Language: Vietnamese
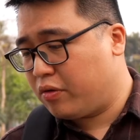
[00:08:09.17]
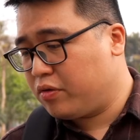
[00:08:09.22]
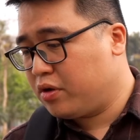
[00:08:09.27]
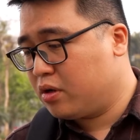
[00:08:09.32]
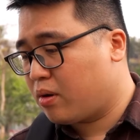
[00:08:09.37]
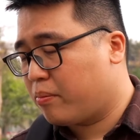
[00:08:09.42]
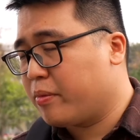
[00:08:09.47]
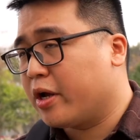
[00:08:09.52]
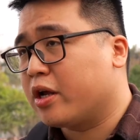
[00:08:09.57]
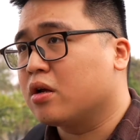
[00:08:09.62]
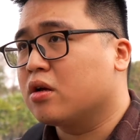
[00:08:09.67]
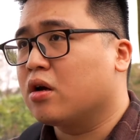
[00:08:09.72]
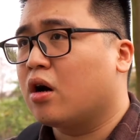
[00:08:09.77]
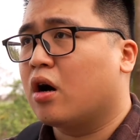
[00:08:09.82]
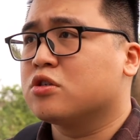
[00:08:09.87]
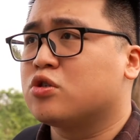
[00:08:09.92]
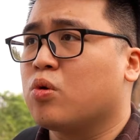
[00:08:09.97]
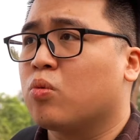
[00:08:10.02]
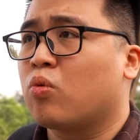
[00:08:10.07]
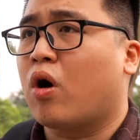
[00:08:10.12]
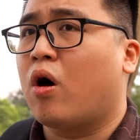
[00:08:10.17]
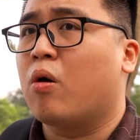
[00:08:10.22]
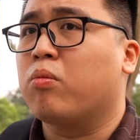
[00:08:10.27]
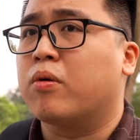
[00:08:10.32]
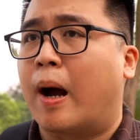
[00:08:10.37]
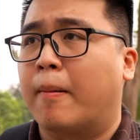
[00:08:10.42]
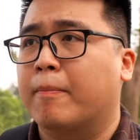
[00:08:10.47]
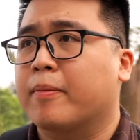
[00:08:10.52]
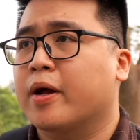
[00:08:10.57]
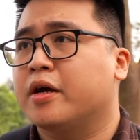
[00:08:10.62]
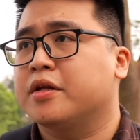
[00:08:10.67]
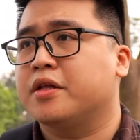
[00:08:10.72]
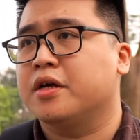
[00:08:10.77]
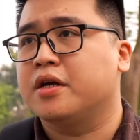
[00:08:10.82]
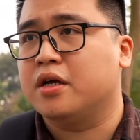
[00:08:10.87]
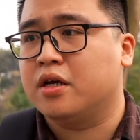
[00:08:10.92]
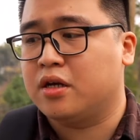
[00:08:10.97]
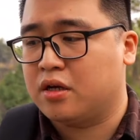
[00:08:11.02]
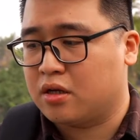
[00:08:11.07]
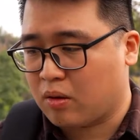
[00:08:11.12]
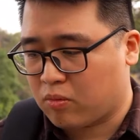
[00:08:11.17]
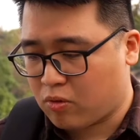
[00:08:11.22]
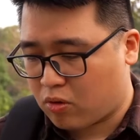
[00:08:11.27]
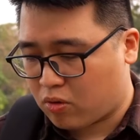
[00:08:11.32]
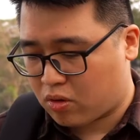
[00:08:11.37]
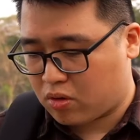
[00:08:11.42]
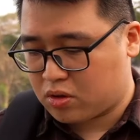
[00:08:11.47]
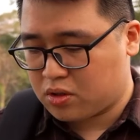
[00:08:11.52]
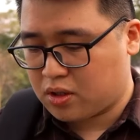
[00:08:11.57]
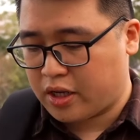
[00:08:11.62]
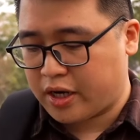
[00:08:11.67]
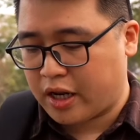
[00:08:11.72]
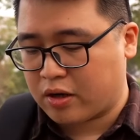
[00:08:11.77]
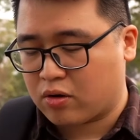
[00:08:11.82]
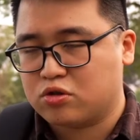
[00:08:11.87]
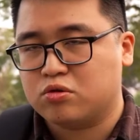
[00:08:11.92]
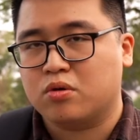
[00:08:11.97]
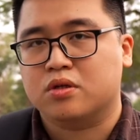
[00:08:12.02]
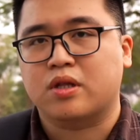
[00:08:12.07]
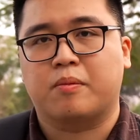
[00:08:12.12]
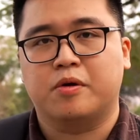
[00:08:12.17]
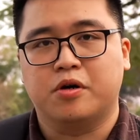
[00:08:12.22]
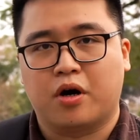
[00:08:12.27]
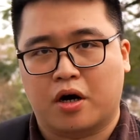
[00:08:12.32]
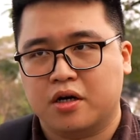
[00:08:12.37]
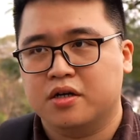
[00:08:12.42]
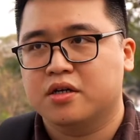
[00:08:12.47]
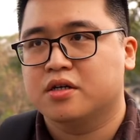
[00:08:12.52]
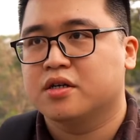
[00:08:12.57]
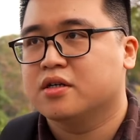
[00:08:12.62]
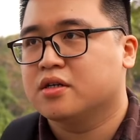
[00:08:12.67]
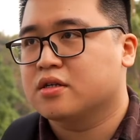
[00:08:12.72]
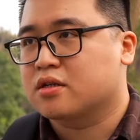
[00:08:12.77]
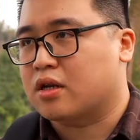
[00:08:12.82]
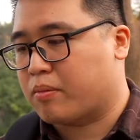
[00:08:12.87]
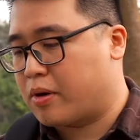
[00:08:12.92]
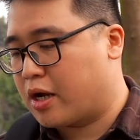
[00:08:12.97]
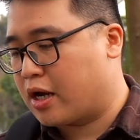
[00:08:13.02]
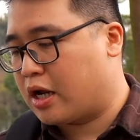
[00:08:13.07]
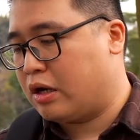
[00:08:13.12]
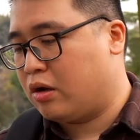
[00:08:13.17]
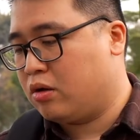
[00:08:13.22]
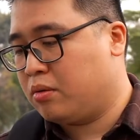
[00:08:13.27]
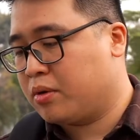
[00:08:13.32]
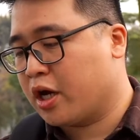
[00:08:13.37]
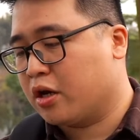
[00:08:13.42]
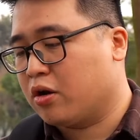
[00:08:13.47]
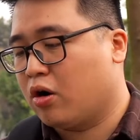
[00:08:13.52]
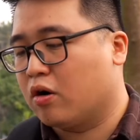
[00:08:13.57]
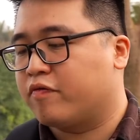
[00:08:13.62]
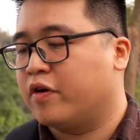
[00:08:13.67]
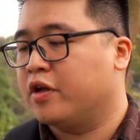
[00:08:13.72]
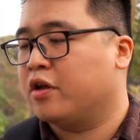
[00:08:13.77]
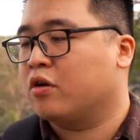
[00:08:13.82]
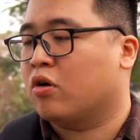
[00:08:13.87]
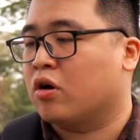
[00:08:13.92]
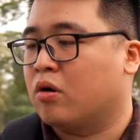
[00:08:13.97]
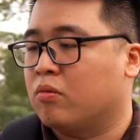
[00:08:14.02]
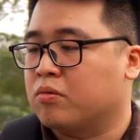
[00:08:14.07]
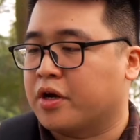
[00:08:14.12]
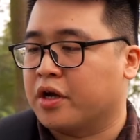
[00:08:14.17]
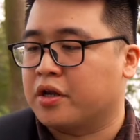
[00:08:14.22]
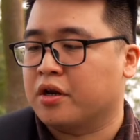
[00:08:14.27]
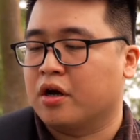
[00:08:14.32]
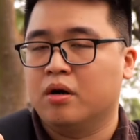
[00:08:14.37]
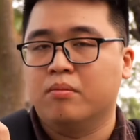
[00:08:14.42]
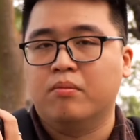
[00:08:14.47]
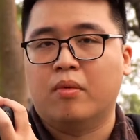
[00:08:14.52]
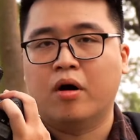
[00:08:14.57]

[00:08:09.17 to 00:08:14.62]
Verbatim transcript: nếu như mà mình uh, dùng con ống ngắm này thì tốc độ nó lấy nét nó chưa tạm được Đặc biệt là nếu như kết hợp với những con ống kính đời